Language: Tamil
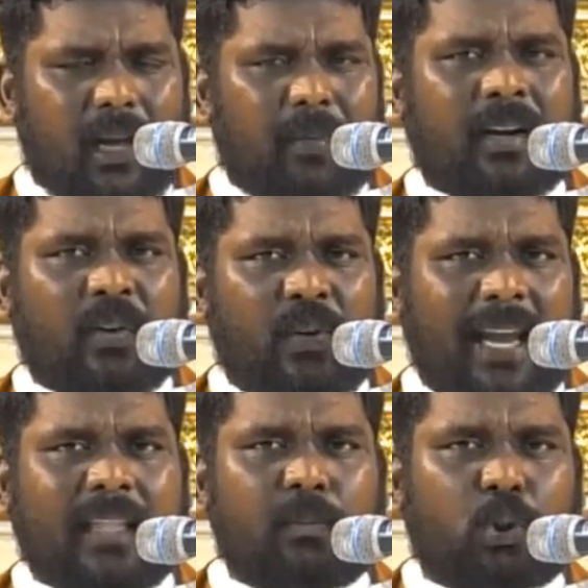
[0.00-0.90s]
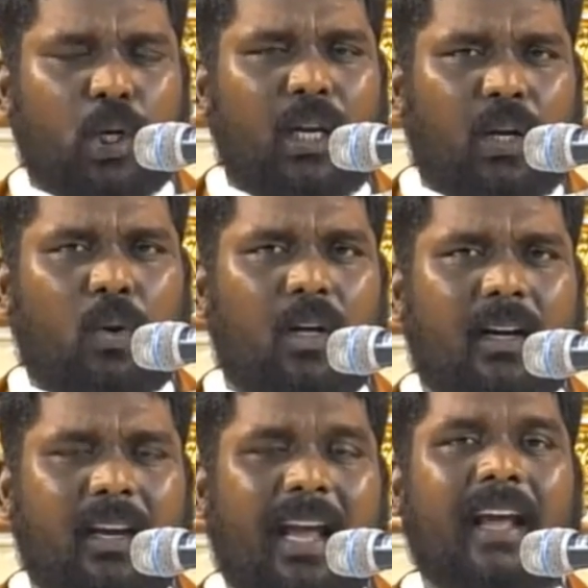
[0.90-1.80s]
நமக்கு வேதம் சொல்லி
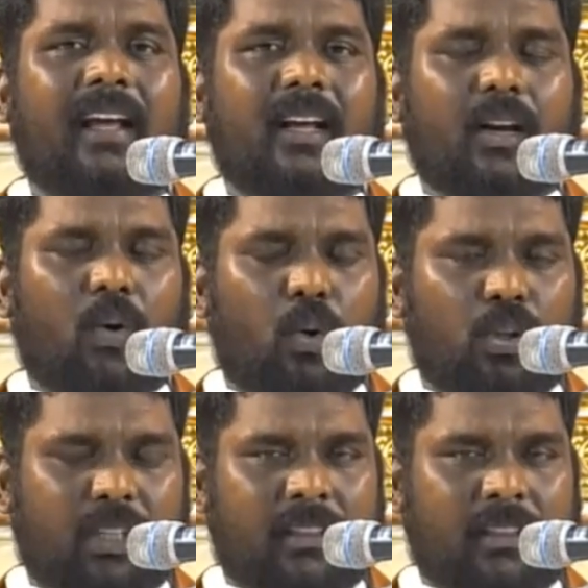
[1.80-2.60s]
கொடுக்கிற ஒரு